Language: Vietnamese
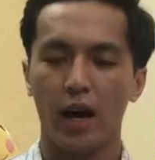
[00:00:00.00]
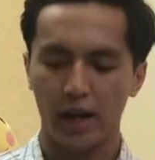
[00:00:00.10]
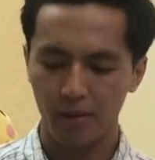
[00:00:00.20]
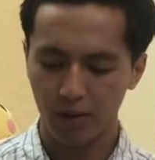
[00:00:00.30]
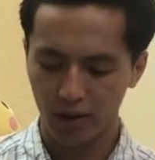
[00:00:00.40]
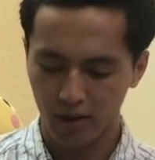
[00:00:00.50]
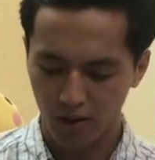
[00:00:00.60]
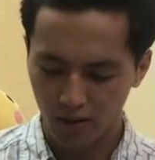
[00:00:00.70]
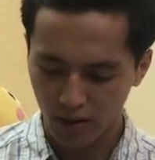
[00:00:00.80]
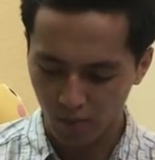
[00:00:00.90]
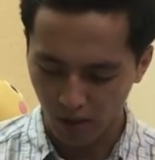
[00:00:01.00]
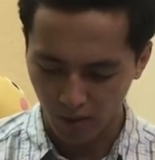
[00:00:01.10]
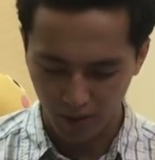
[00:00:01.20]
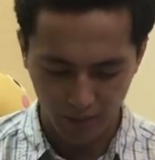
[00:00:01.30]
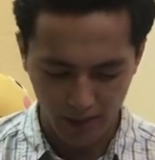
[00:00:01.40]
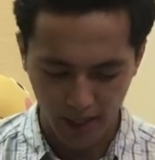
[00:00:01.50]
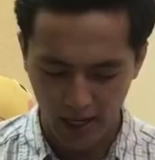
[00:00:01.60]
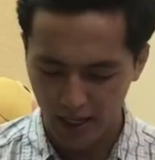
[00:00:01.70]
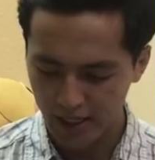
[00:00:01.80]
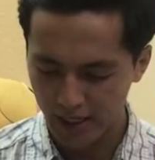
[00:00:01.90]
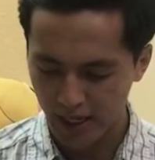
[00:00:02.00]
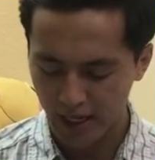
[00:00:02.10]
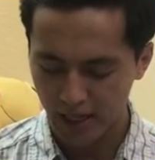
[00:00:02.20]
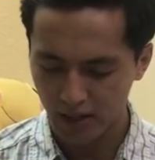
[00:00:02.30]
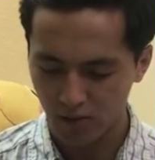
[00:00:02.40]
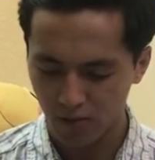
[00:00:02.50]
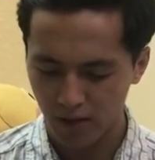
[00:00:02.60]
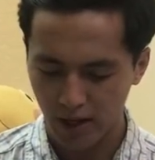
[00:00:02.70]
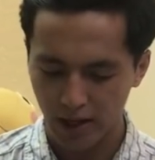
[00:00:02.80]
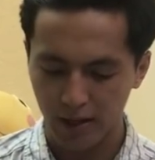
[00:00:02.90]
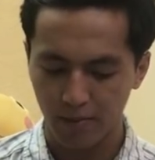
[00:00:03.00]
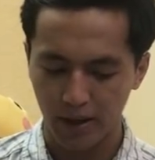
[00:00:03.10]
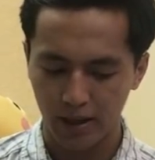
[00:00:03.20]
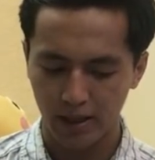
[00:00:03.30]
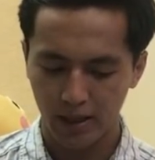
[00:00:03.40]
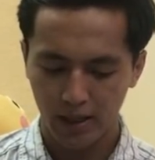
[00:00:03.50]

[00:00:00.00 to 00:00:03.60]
ở đây mình có tổng cộng là 12 chai của line Amen